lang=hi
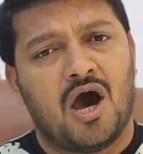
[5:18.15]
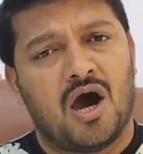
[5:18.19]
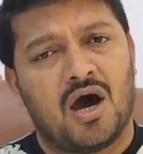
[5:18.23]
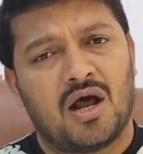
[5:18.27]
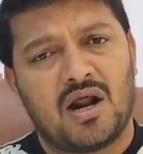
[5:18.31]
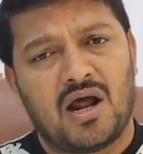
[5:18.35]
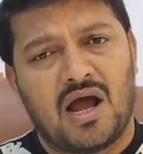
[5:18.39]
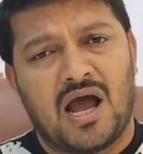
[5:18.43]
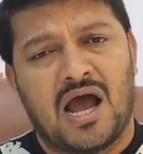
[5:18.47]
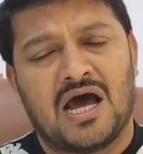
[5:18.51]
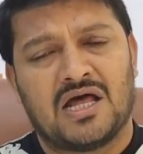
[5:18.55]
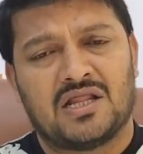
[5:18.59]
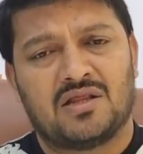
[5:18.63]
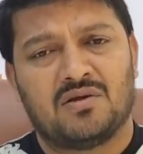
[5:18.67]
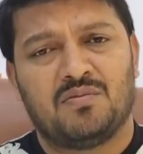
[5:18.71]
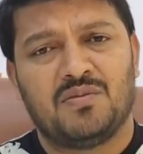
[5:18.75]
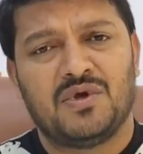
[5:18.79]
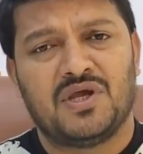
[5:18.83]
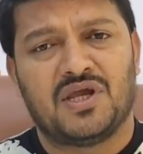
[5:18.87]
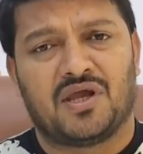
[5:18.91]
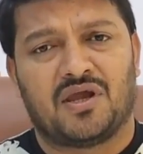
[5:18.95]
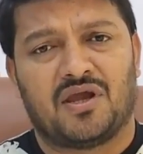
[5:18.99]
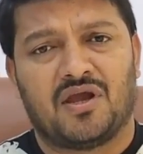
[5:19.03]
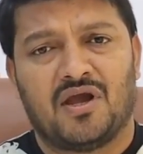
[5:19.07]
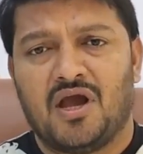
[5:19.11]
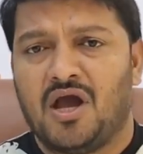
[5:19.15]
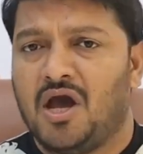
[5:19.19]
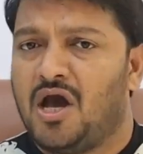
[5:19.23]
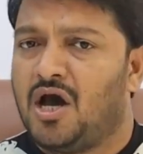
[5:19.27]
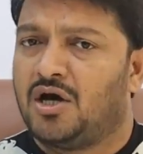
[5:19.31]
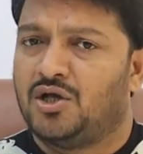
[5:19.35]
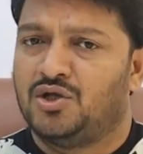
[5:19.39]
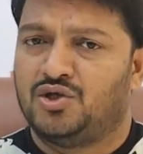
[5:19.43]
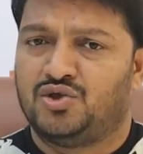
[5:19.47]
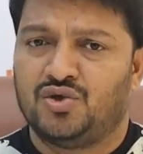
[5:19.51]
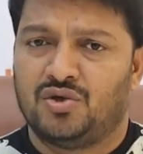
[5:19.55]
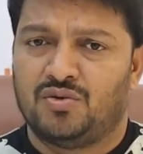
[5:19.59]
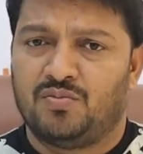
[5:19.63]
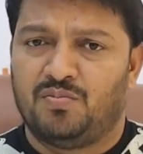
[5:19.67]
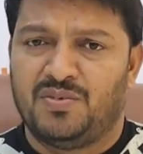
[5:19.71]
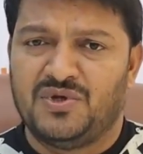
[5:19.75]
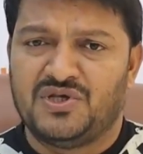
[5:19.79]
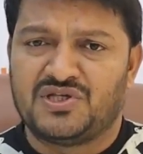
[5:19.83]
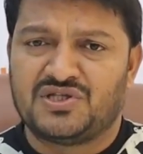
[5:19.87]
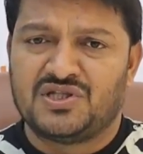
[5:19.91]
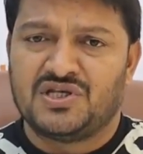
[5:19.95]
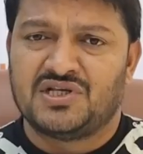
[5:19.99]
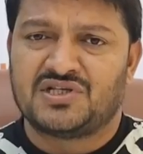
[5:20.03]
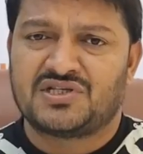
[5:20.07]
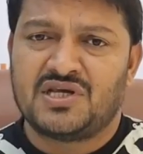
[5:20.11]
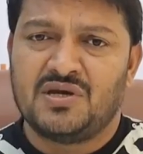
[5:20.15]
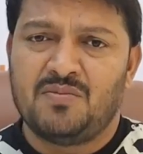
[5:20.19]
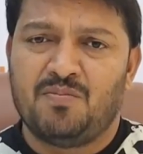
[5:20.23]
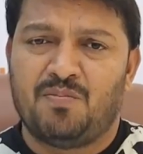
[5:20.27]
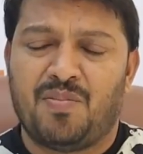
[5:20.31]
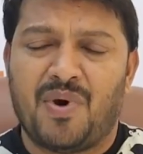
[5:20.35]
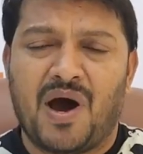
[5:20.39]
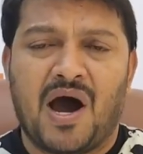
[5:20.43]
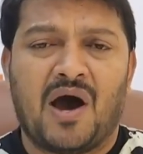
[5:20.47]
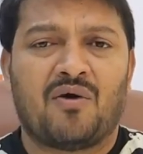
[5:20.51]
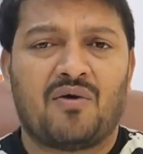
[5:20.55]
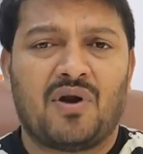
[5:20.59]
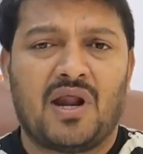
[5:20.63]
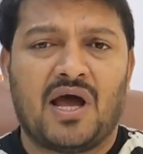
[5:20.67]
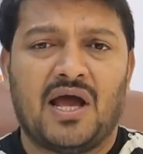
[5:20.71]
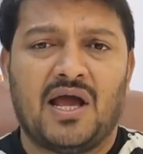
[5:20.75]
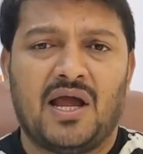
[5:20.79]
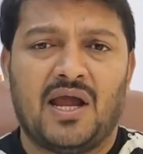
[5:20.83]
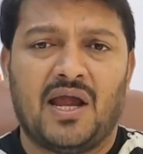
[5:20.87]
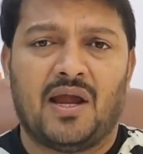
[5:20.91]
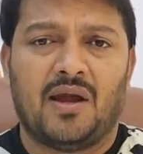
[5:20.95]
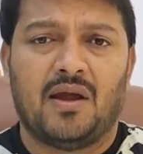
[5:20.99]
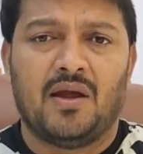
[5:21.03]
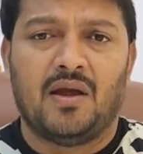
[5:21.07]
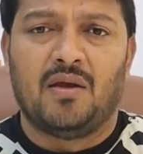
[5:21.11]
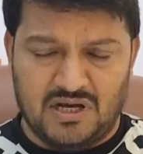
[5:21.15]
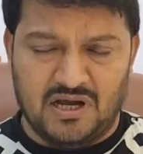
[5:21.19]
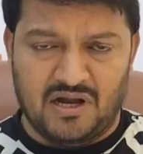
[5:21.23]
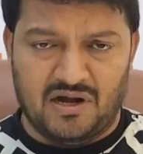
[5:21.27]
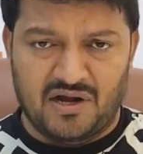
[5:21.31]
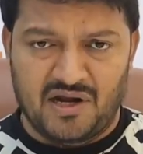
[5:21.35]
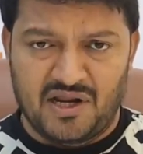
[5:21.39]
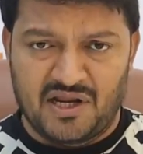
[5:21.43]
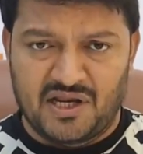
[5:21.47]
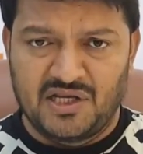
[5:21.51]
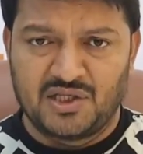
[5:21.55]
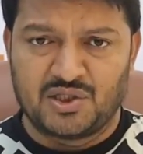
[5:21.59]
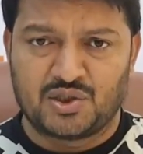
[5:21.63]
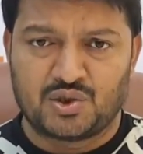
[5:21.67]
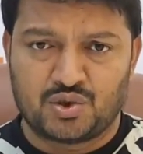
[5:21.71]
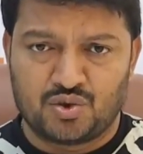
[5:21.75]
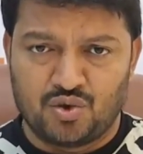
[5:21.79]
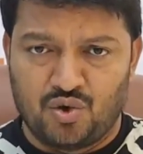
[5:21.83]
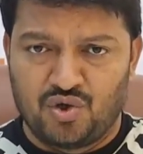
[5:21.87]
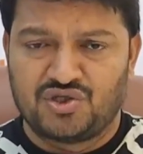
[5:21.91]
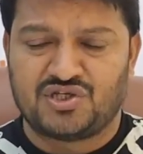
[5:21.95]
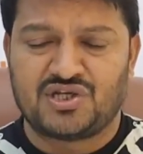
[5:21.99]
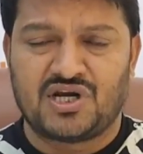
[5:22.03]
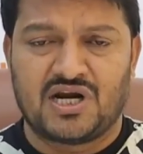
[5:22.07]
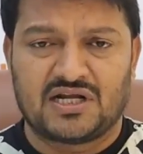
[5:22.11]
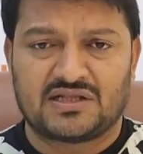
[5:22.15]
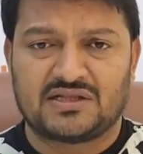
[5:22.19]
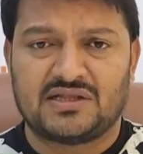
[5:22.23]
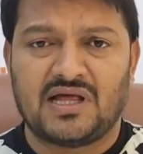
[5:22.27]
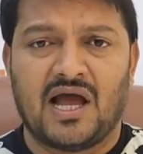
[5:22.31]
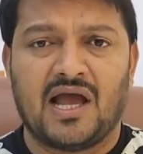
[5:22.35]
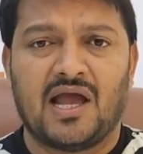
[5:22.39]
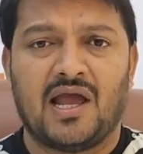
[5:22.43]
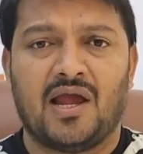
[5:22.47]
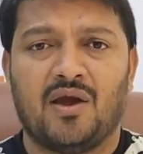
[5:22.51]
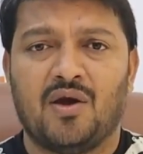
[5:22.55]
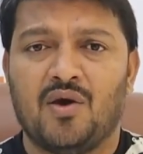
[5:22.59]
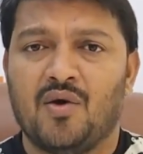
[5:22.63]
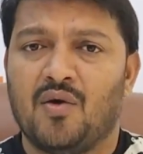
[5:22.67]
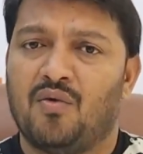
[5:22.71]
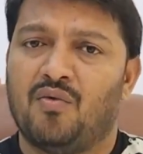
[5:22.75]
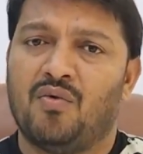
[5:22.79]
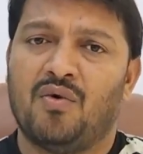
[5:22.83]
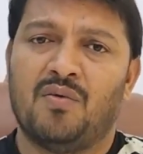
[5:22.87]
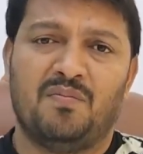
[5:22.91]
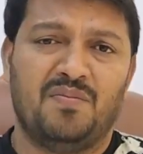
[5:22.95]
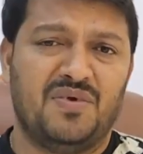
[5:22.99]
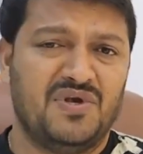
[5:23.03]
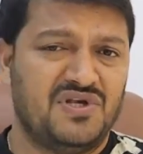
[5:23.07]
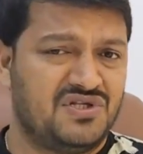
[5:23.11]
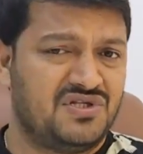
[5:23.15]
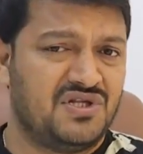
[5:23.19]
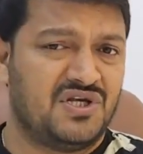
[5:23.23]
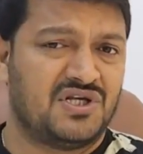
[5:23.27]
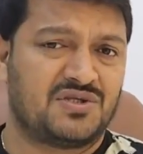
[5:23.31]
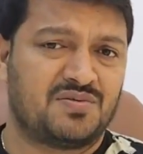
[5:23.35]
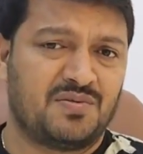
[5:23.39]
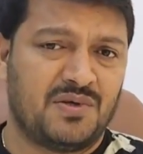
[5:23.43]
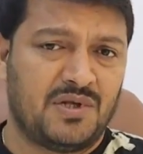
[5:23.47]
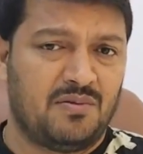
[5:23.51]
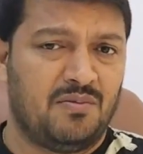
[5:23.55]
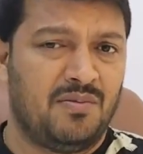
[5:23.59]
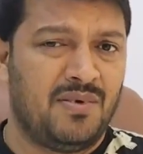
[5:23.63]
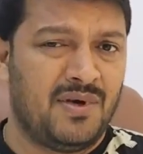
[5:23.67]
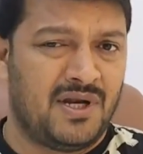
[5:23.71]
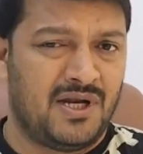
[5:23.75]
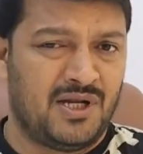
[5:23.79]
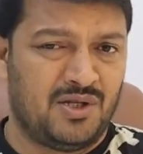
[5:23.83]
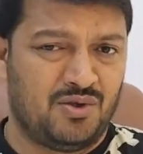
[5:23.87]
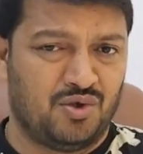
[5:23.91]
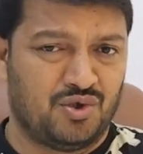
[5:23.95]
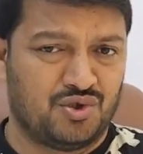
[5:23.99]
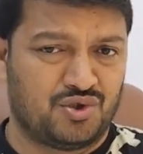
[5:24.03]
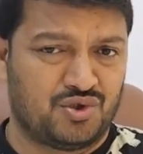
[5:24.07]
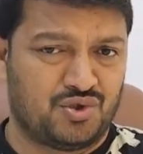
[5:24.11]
हर आदमी जो बिजनेस की भावना है करने की सोच रखता है वो बिजनेसमैन बने